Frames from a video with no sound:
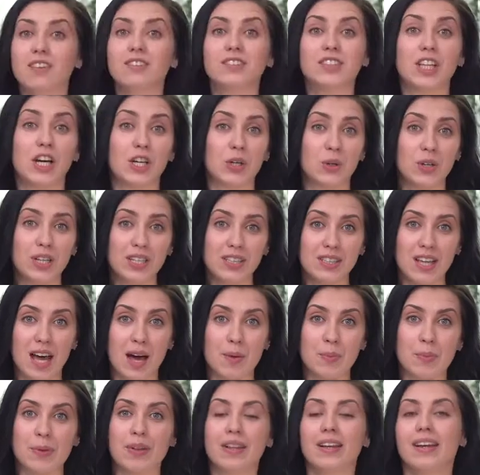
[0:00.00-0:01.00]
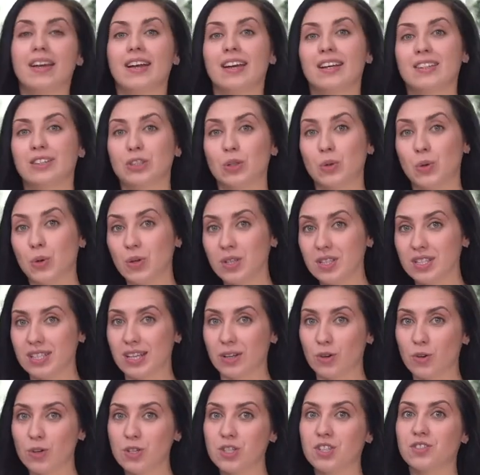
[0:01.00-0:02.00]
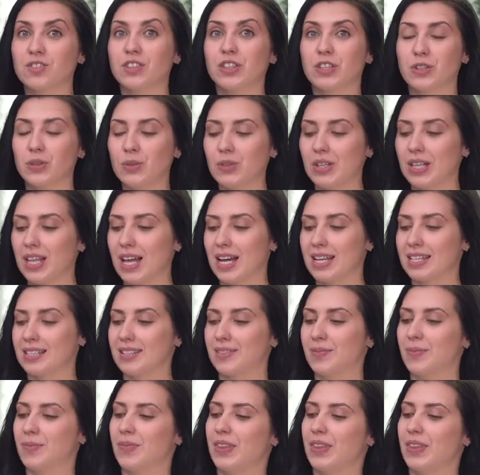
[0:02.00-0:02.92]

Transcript: Второй этап – это уход за кожей вокруг глаз.